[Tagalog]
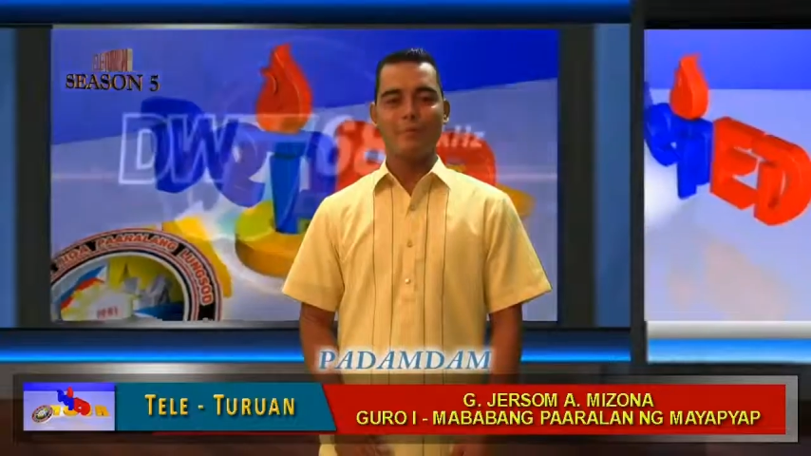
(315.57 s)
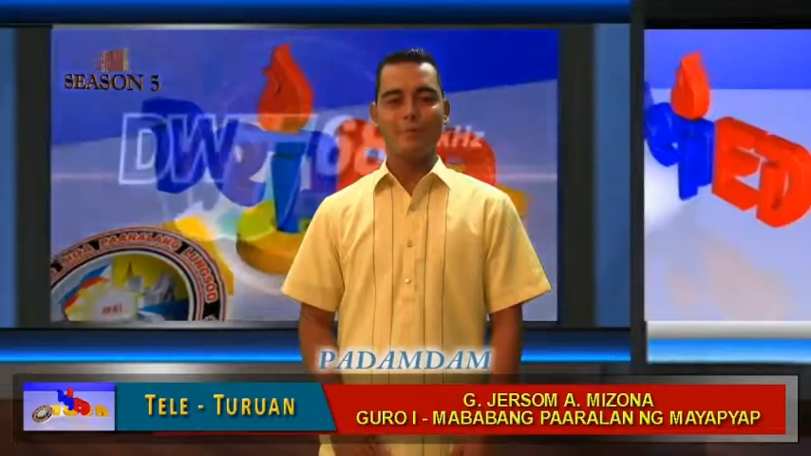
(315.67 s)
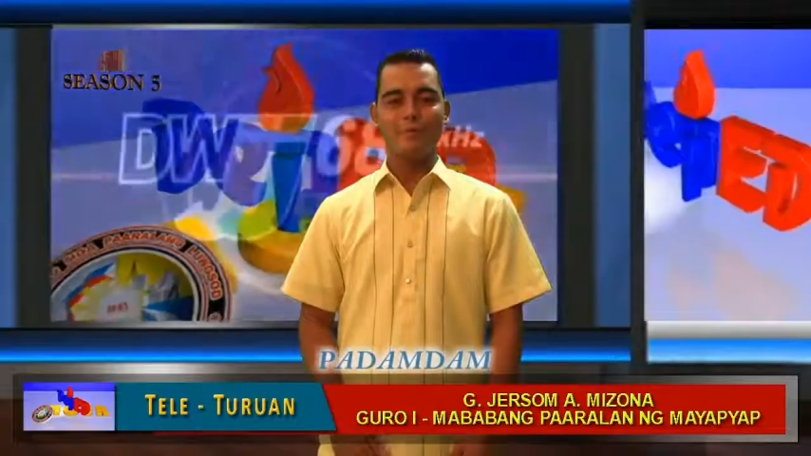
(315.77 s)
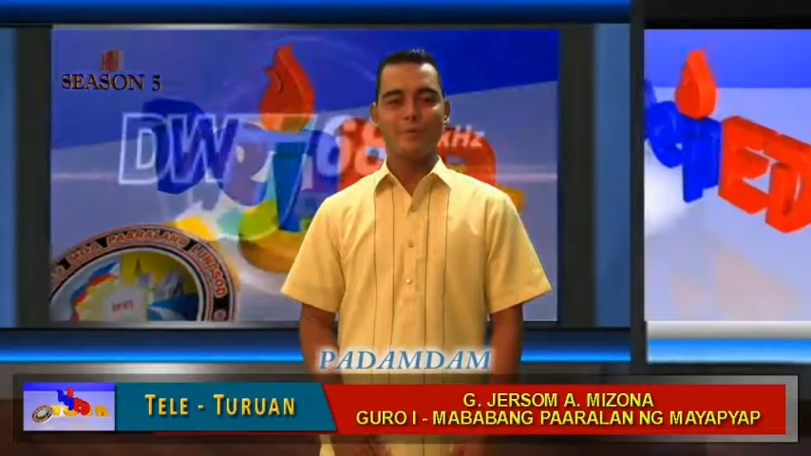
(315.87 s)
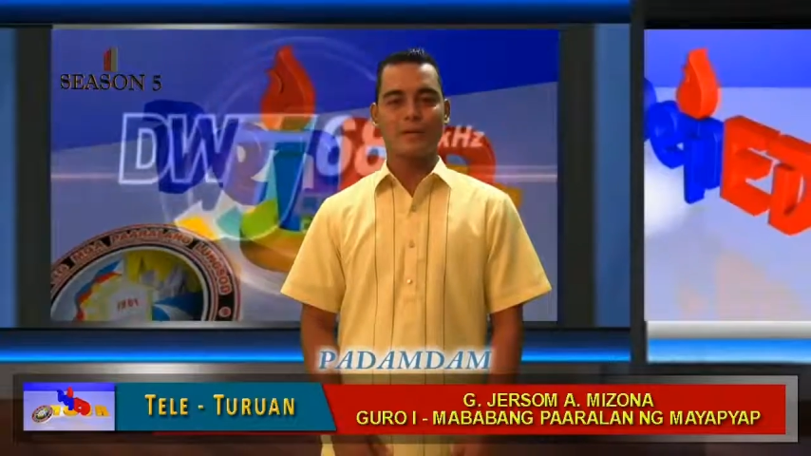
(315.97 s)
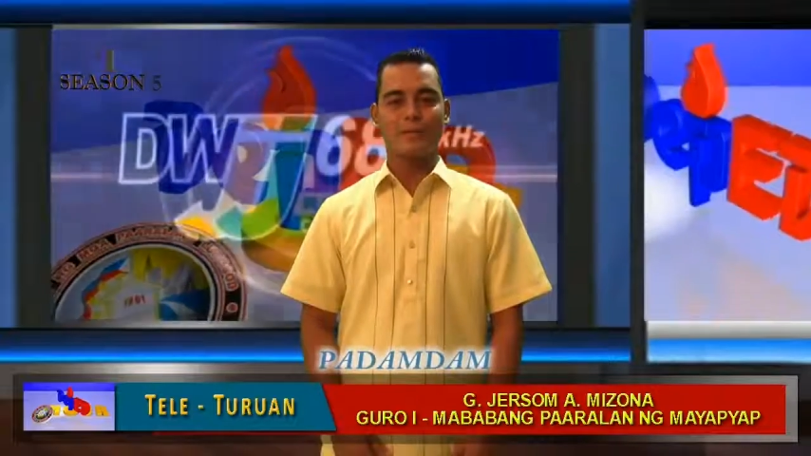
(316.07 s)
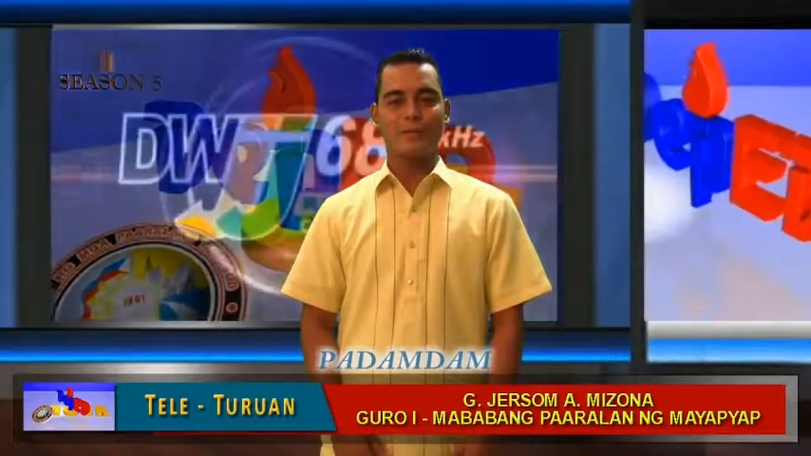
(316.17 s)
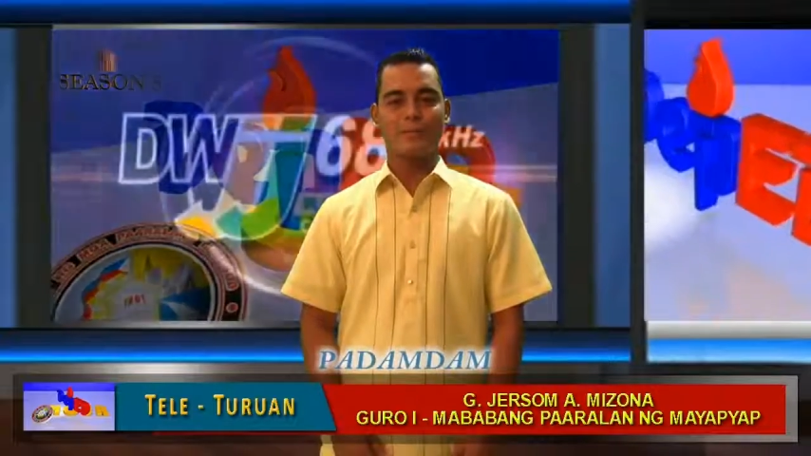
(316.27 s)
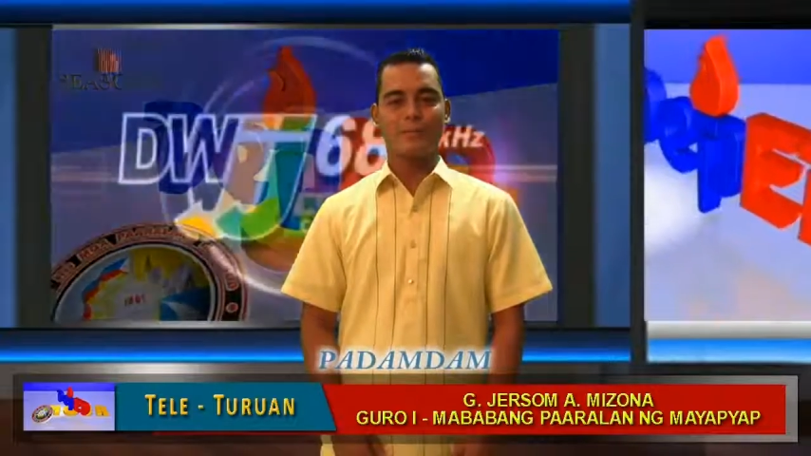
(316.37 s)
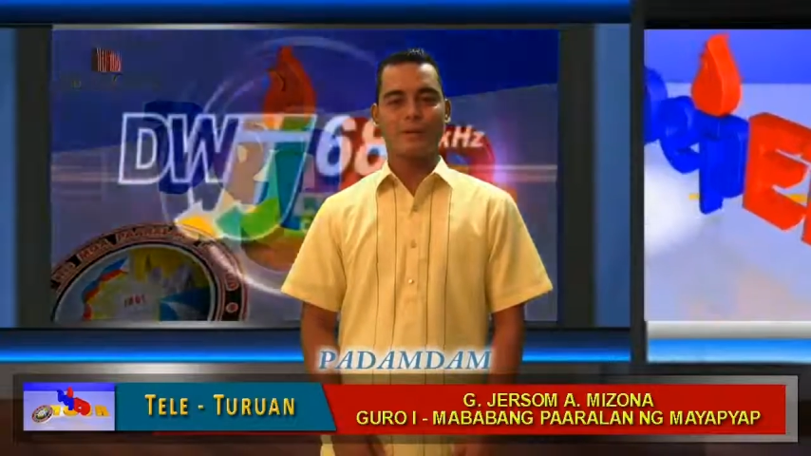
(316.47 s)
pangungusap
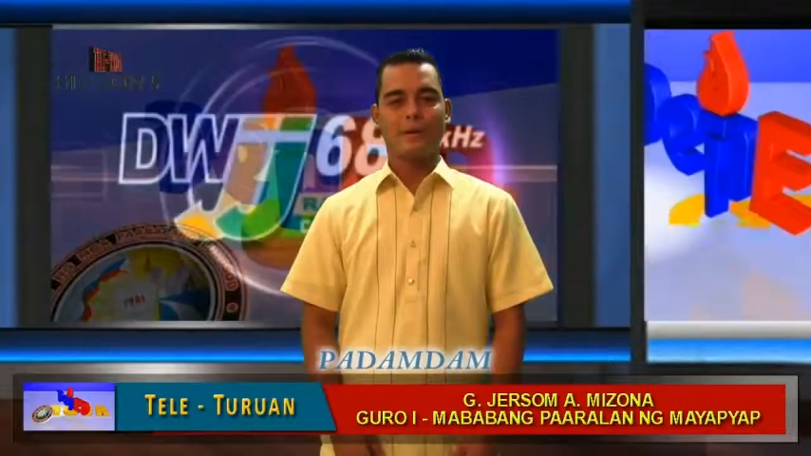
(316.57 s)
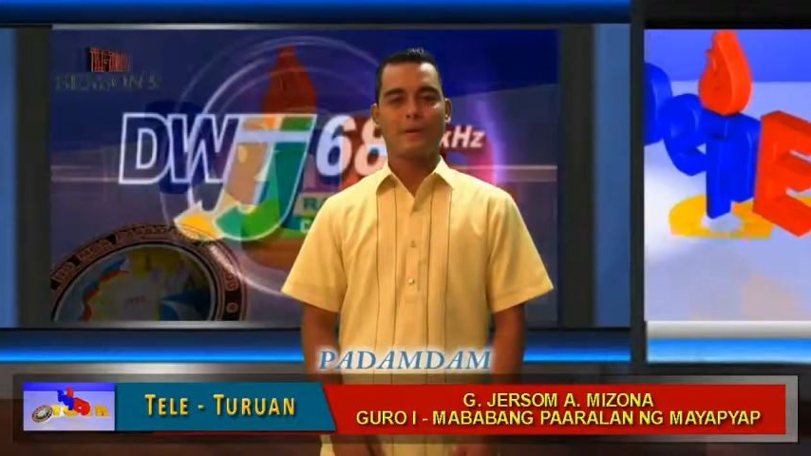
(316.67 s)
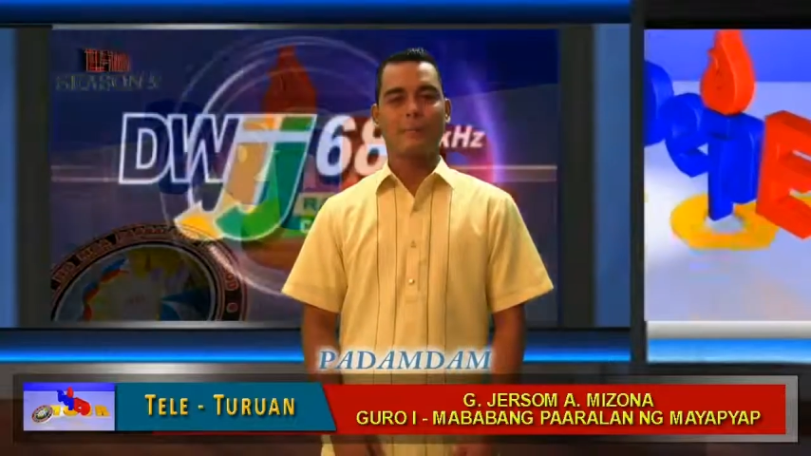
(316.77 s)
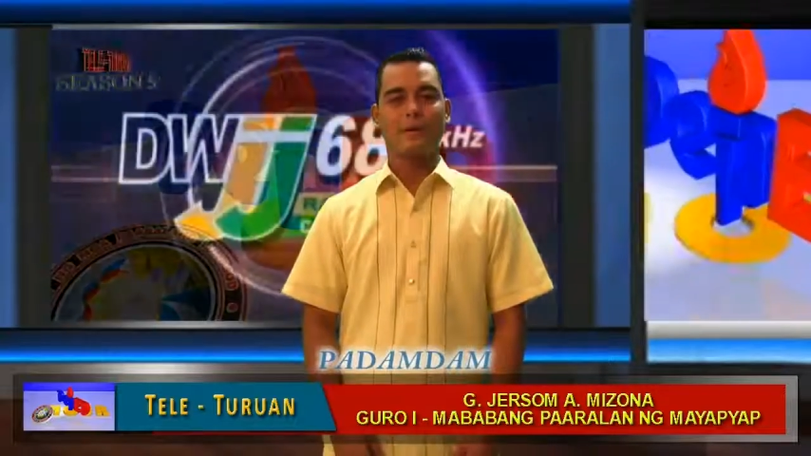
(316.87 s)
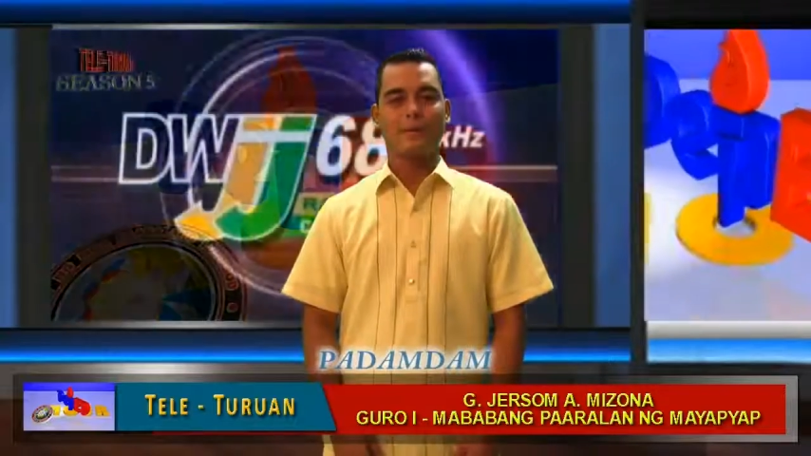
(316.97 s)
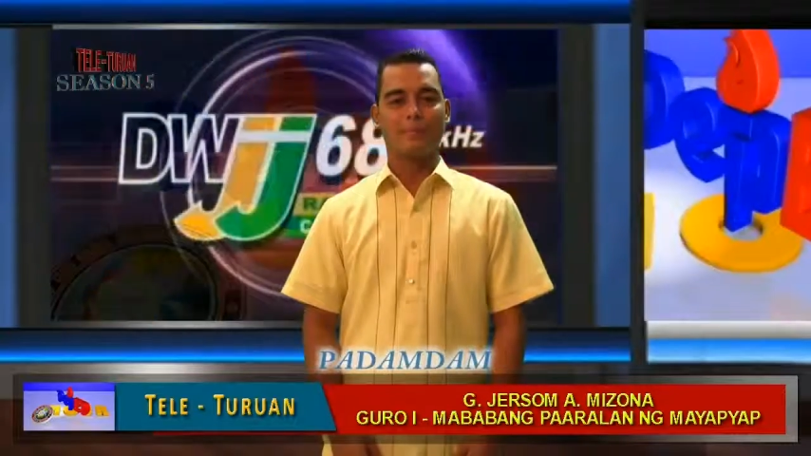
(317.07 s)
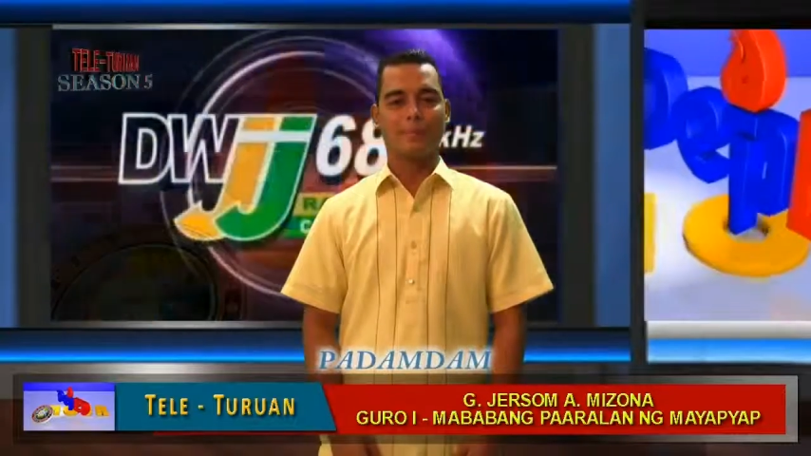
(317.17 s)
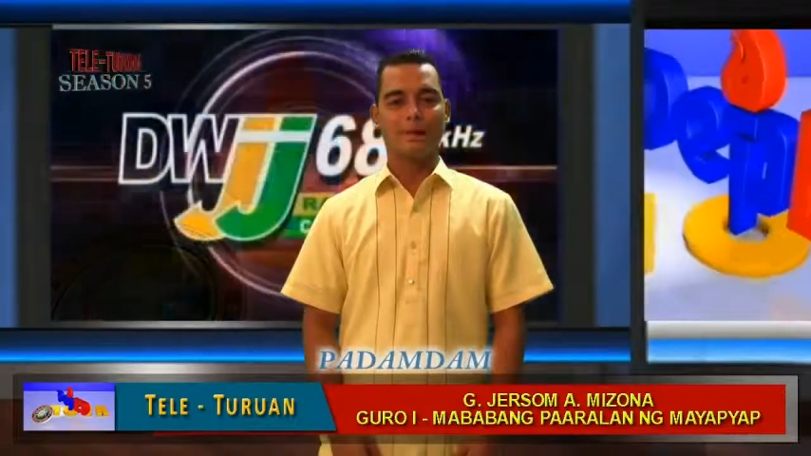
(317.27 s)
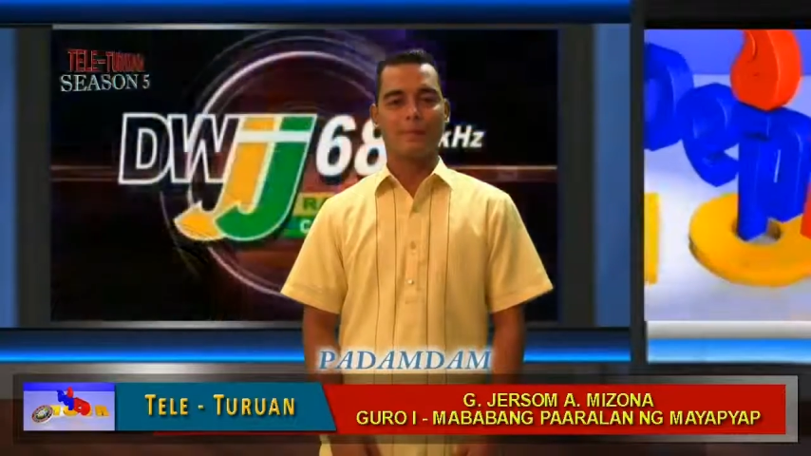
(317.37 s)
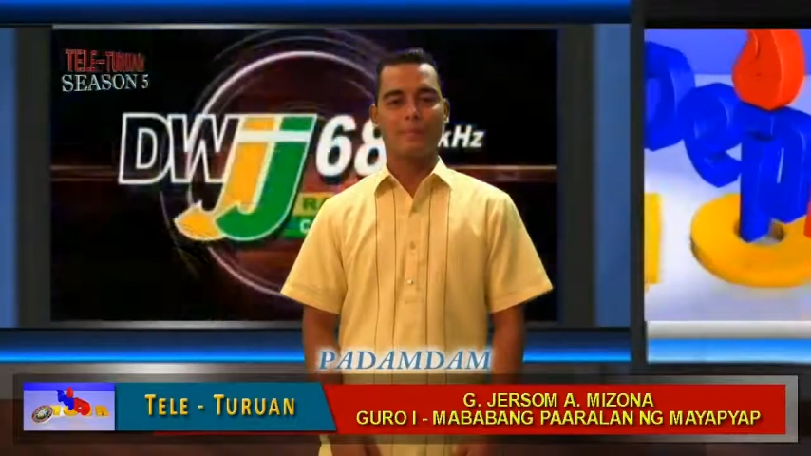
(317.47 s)
ay
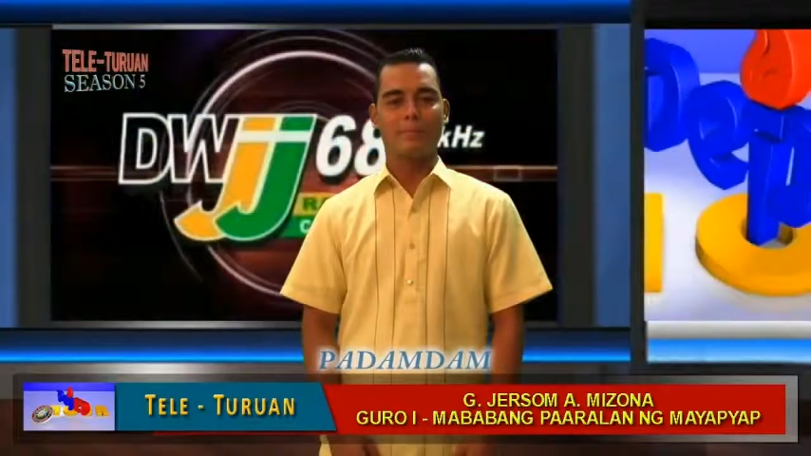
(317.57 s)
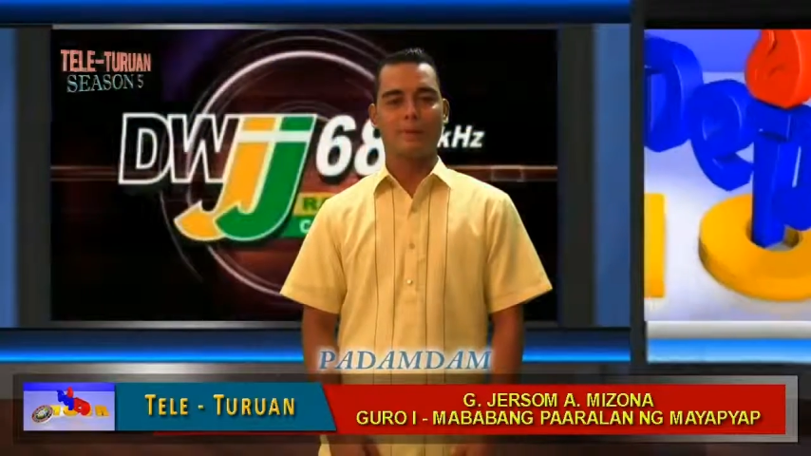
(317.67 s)
padamdam.